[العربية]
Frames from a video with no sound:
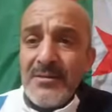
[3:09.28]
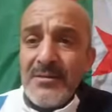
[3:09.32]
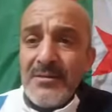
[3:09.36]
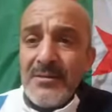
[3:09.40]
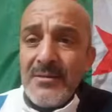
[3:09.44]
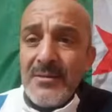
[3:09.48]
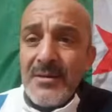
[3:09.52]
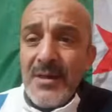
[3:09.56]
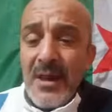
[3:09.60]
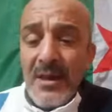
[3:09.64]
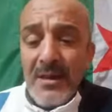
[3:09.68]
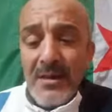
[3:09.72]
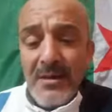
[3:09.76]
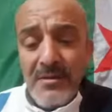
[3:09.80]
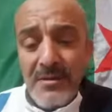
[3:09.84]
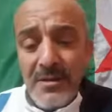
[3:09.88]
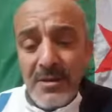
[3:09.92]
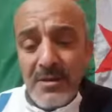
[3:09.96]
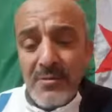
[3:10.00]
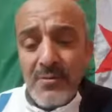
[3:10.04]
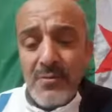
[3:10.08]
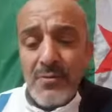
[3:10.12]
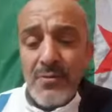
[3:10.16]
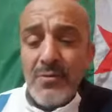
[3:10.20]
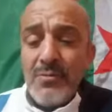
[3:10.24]
على هذيك
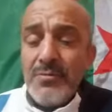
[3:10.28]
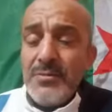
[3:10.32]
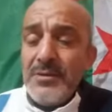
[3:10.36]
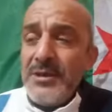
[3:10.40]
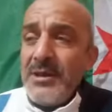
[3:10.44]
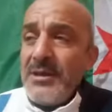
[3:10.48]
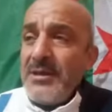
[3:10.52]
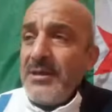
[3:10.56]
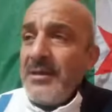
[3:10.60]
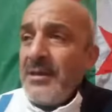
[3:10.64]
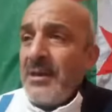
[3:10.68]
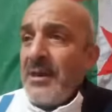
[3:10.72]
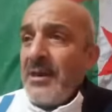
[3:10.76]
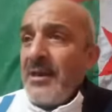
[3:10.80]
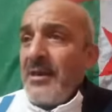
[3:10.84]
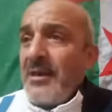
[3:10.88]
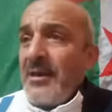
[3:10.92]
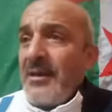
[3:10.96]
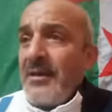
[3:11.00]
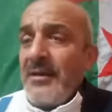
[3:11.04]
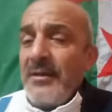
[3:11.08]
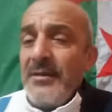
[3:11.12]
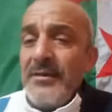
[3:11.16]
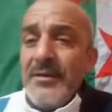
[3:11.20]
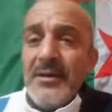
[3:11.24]
نقولوا بدي
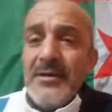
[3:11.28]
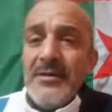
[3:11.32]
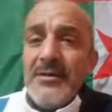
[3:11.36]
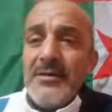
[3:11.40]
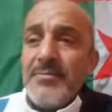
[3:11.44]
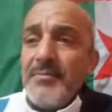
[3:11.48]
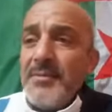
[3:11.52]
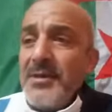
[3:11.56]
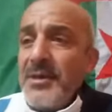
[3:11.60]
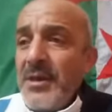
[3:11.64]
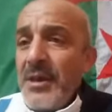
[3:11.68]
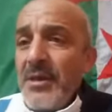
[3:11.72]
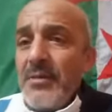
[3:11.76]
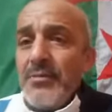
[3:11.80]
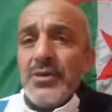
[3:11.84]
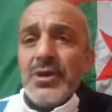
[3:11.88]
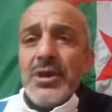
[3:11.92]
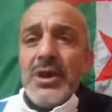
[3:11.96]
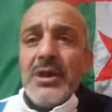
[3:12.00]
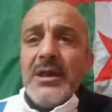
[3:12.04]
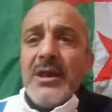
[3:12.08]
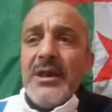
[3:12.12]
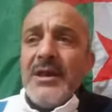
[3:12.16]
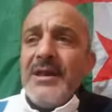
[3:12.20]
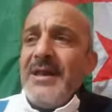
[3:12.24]
احنا نتمناو ان شاء
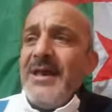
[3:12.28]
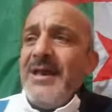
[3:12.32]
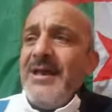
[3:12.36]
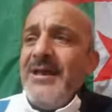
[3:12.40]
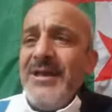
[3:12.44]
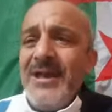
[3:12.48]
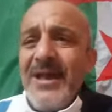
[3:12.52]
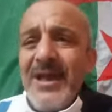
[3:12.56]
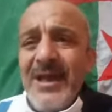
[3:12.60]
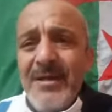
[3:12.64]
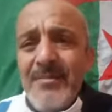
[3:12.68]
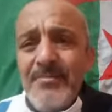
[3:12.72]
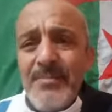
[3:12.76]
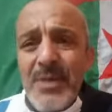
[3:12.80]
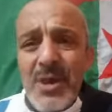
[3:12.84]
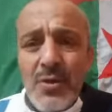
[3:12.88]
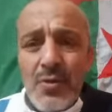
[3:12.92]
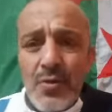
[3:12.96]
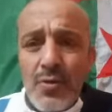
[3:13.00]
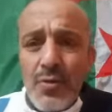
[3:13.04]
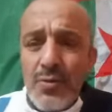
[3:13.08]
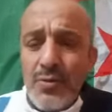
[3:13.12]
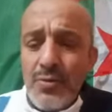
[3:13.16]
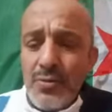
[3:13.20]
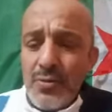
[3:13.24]
الله كاع اللعابه
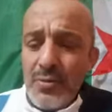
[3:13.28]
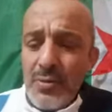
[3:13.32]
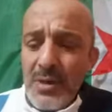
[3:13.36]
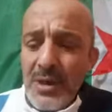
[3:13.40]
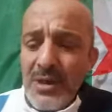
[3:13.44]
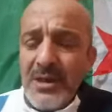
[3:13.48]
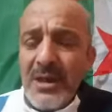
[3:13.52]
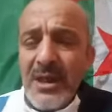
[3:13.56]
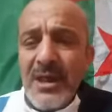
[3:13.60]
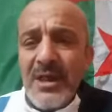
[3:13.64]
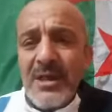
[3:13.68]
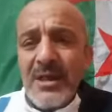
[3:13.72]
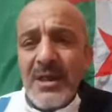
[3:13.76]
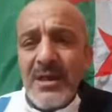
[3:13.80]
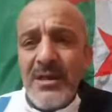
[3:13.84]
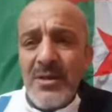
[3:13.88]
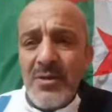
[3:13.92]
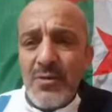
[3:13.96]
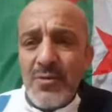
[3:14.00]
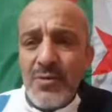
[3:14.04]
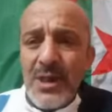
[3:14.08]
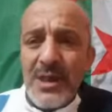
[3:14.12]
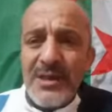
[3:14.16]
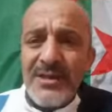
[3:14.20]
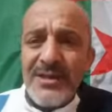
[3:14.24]
يكونوا على الاقل
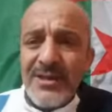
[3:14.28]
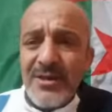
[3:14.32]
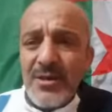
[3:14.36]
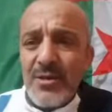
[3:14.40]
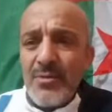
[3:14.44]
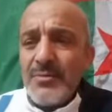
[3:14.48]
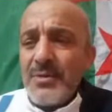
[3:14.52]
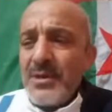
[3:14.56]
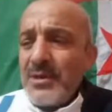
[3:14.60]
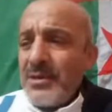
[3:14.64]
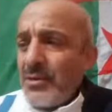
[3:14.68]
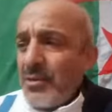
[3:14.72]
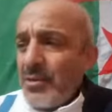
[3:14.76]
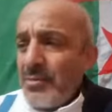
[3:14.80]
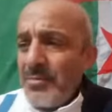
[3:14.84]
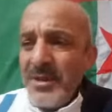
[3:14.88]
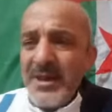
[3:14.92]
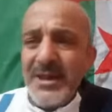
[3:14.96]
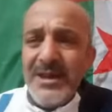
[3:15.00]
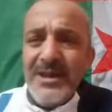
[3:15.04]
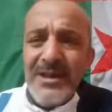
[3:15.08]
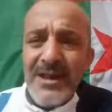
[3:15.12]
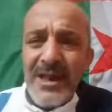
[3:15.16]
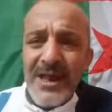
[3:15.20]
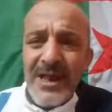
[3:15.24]
يكون عندك
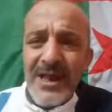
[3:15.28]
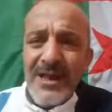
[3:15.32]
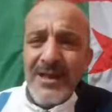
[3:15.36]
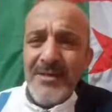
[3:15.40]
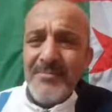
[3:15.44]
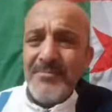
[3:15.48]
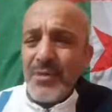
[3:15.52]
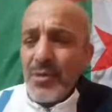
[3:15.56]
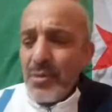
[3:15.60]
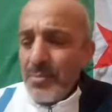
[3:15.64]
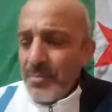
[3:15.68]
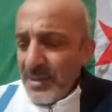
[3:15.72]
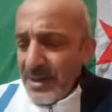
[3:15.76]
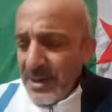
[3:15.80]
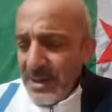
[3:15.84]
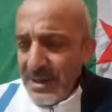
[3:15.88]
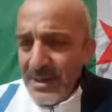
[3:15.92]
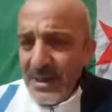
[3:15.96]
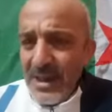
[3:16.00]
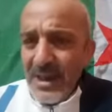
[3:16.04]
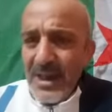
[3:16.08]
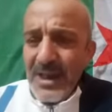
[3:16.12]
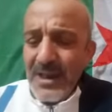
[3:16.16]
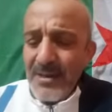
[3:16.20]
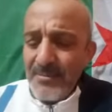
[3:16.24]
ربعين لعاب ربعين
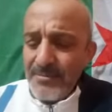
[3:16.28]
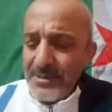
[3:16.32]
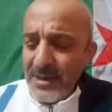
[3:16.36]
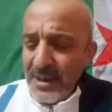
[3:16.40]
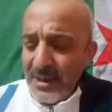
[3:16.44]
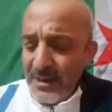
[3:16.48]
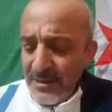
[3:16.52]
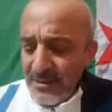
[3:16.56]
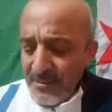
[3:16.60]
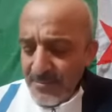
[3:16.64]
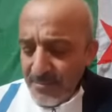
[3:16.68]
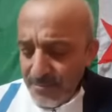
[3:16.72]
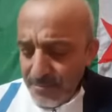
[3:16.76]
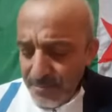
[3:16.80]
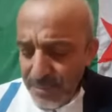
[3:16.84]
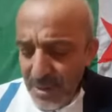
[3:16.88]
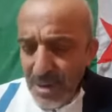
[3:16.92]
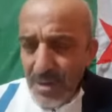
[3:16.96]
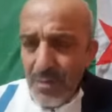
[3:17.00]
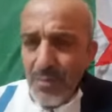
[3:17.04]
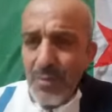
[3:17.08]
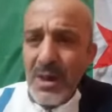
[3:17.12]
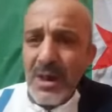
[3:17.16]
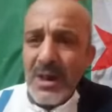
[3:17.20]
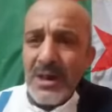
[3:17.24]
لعاب تاع
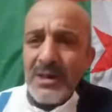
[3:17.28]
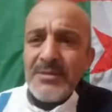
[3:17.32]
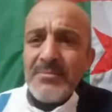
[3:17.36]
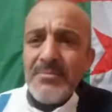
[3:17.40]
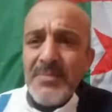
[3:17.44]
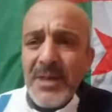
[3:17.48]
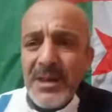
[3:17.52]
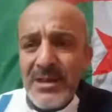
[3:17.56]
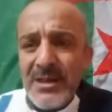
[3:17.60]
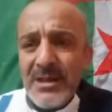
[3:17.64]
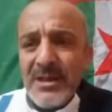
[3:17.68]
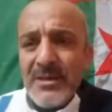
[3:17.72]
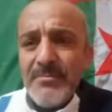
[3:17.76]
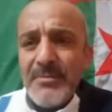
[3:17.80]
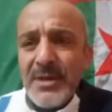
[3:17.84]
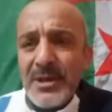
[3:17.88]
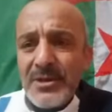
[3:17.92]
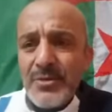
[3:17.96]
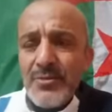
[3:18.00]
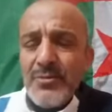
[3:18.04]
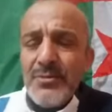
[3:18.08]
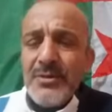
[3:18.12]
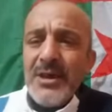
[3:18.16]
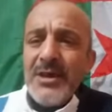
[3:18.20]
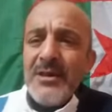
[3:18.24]
بالخواعط مع ليكيب
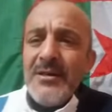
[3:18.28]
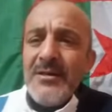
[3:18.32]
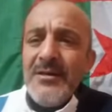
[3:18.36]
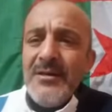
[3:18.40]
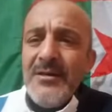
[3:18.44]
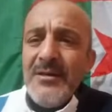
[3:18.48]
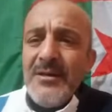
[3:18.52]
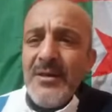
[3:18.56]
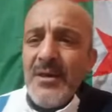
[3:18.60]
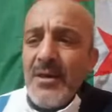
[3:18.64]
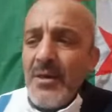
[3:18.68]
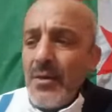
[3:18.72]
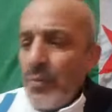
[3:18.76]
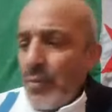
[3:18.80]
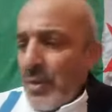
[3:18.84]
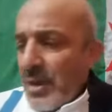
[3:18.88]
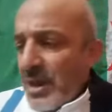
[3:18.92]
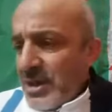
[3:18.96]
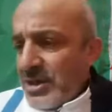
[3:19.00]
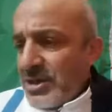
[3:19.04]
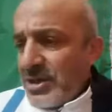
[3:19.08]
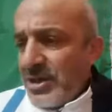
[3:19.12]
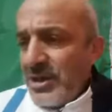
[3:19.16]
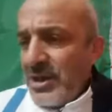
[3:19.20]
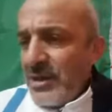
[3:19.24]
ناسيونال
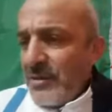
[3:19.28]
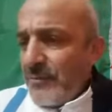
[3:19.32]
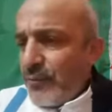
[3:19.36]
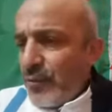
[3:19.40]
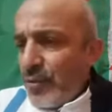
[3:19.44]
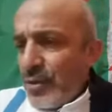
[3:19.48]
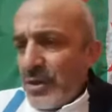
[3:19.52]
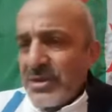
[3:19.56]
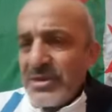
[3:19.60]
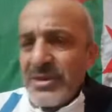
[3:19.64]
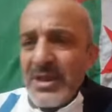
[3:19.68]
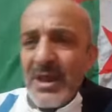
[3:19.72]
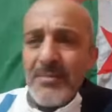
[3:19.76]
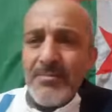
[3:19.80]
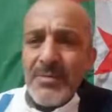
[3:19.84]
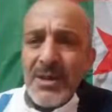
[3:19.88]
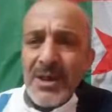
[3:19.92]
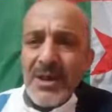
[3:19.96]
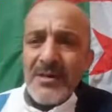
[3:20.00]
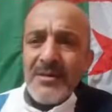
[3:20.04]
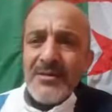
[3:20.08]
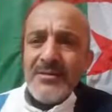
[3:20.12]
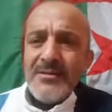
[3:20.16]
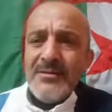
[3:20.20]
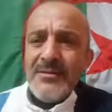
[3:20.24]
واجدين فوق الطابلة
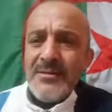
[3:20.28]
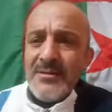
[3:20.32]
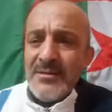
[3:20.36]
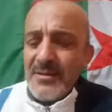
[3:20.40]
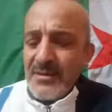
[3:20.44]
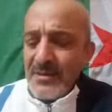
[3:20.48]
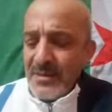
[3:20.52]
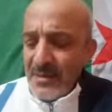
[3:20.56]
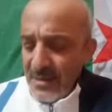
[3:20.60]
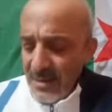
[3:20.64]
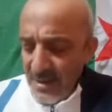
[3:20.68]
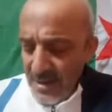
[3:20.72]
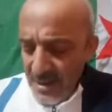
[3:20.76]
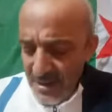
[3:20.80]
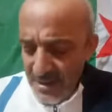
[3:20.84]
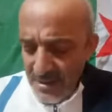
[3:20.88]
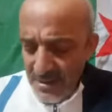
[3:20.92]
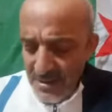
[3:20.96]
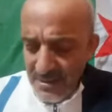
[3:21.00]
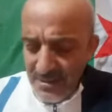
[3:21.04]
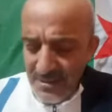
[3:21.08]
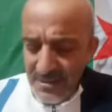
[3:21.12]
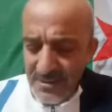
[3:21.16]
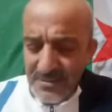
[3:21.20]
أي